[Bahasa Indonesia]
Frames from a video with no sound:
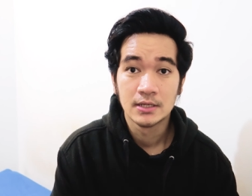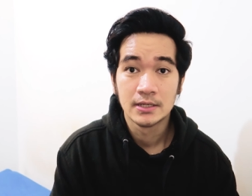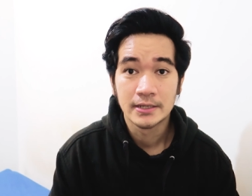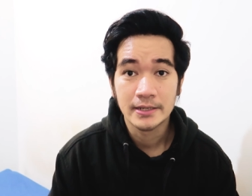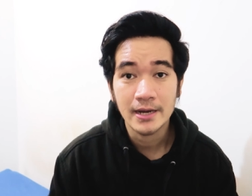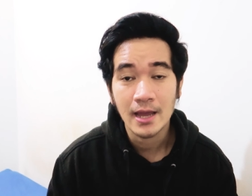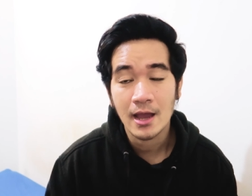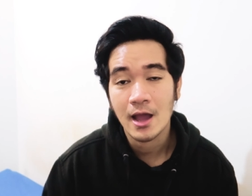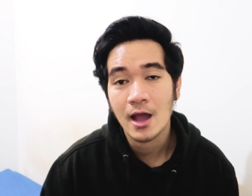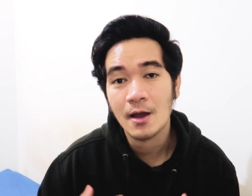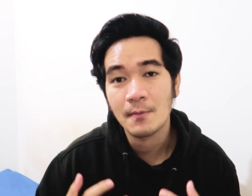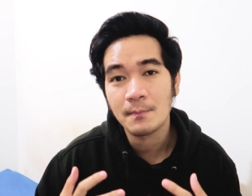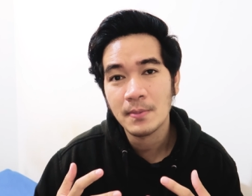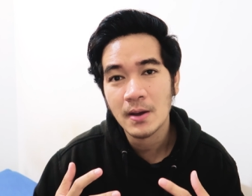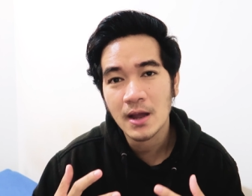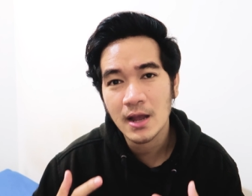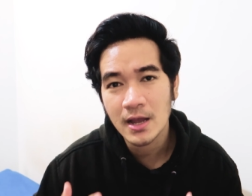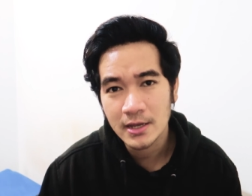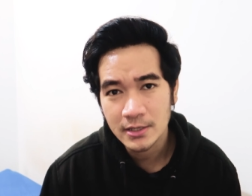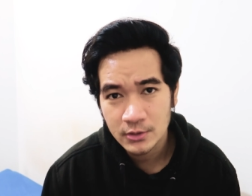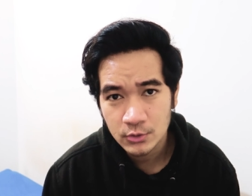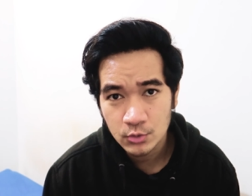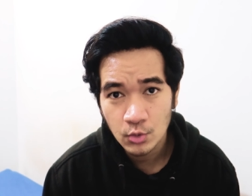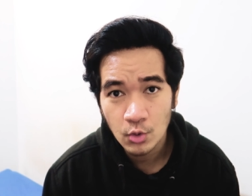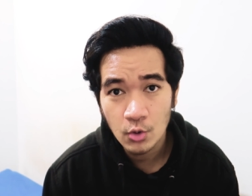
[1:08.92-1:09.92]
Nah,
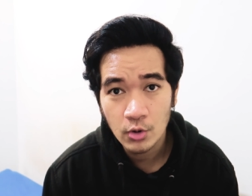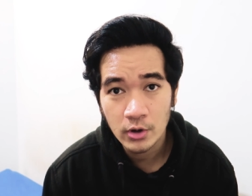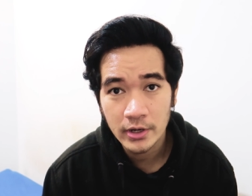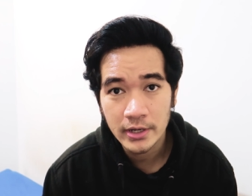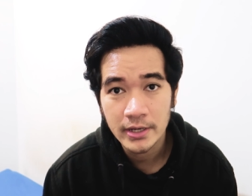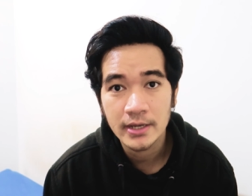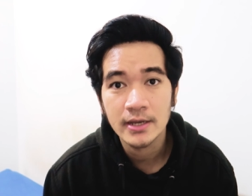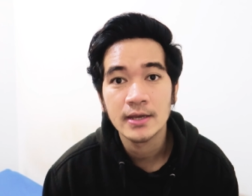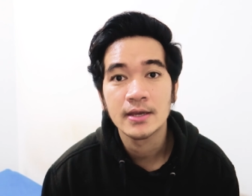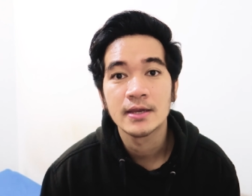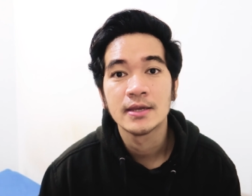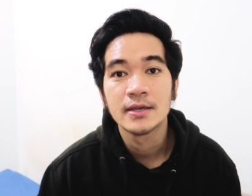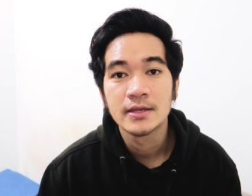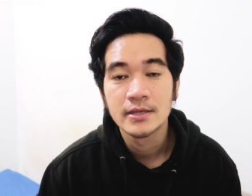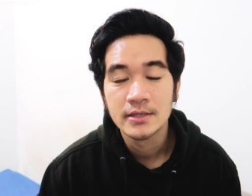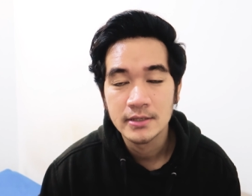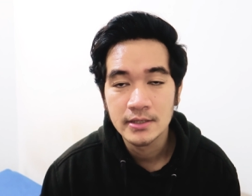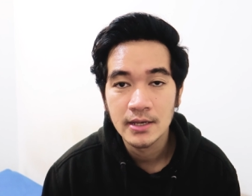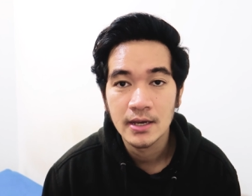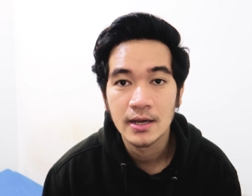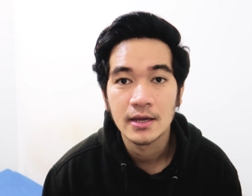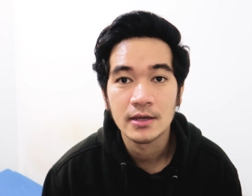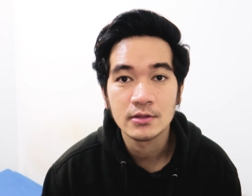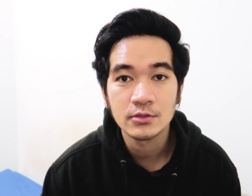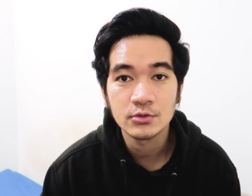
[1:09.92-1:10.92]
apakah itu oke? Okay?
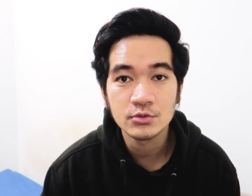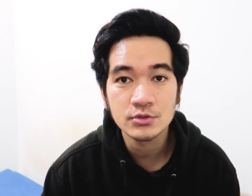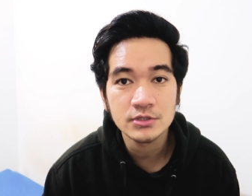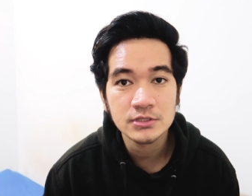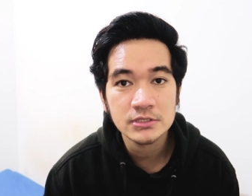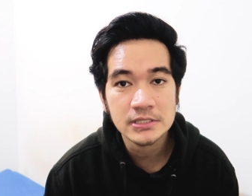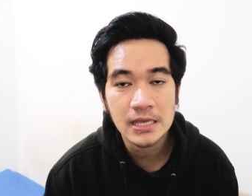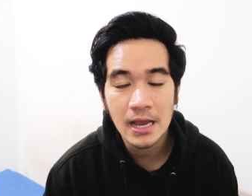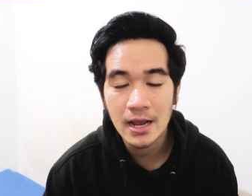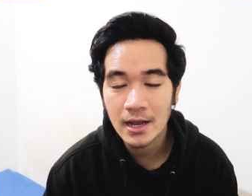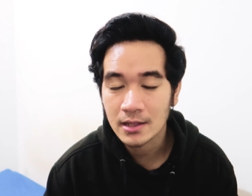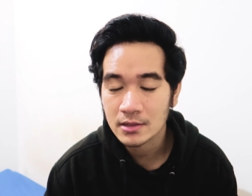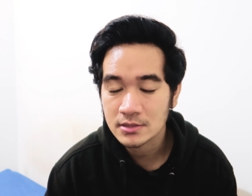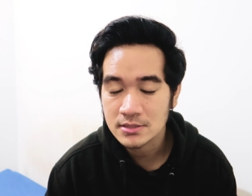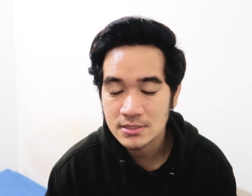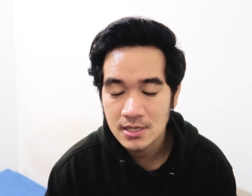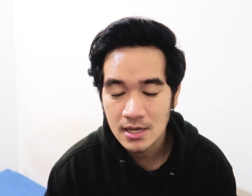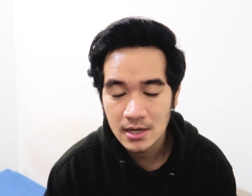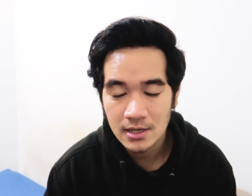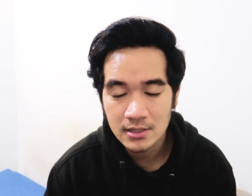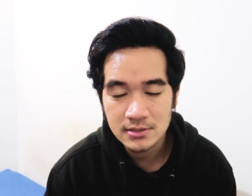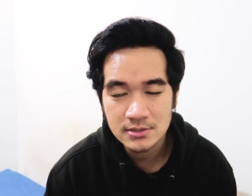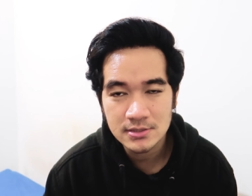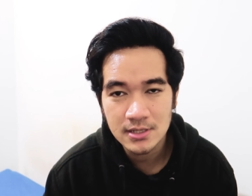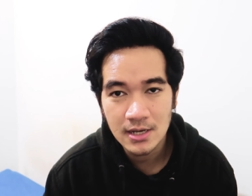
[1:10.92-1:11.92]
Ya, itu
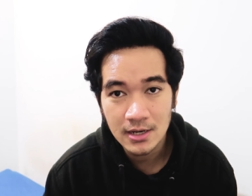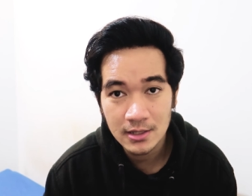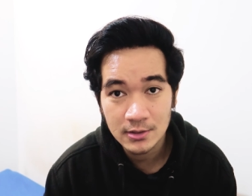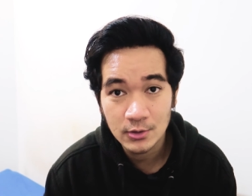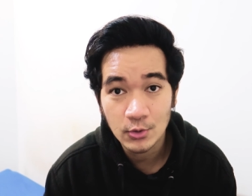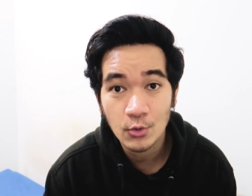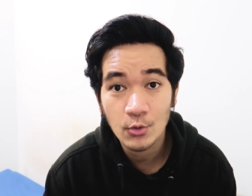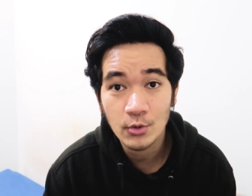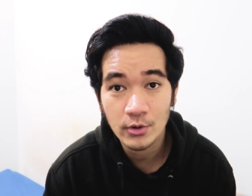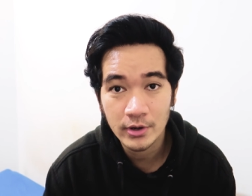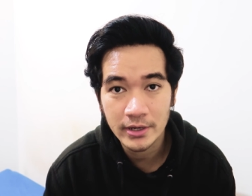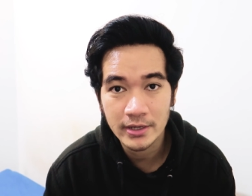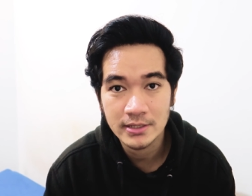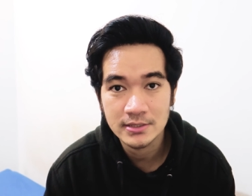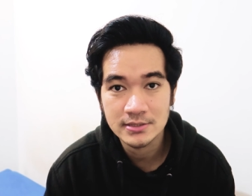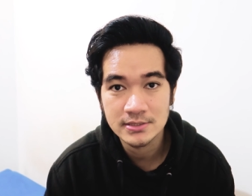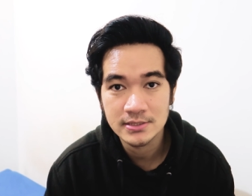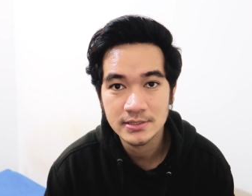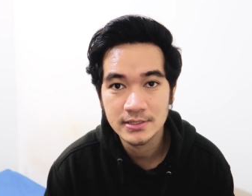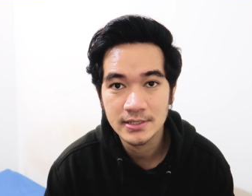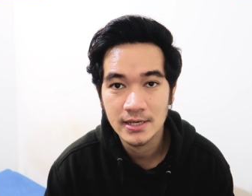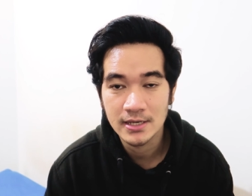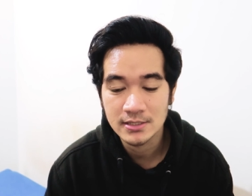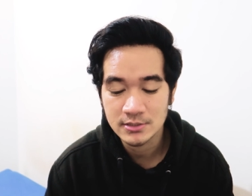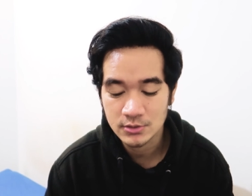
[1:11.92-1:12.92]
sangat-sangat-sangat oke okay
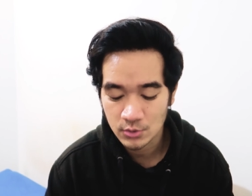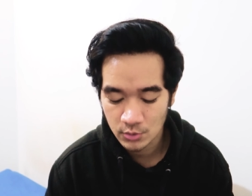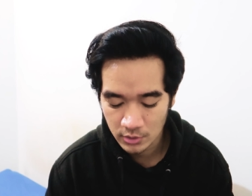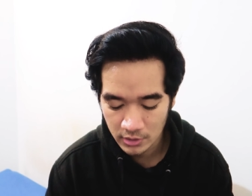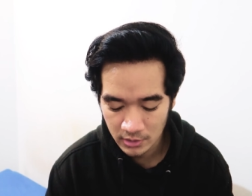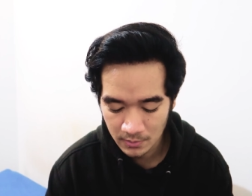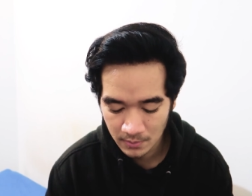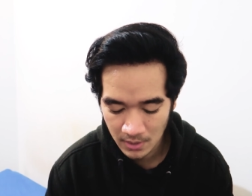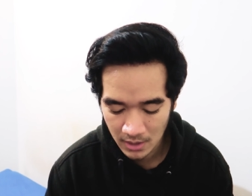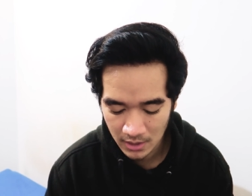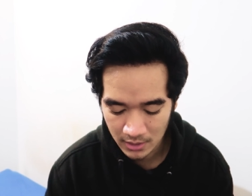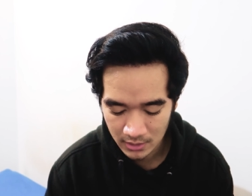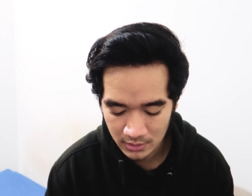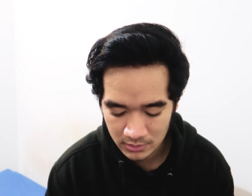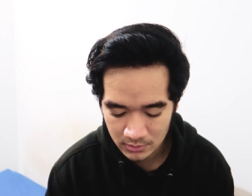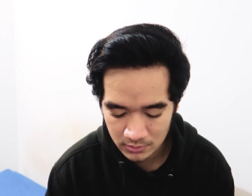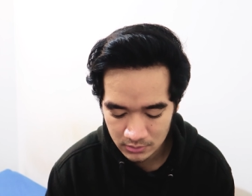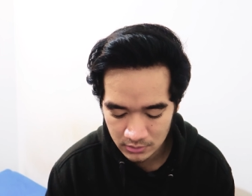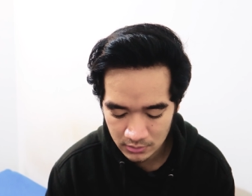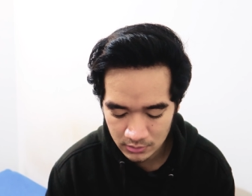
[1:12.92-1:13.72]
sih guys, oke okay banget.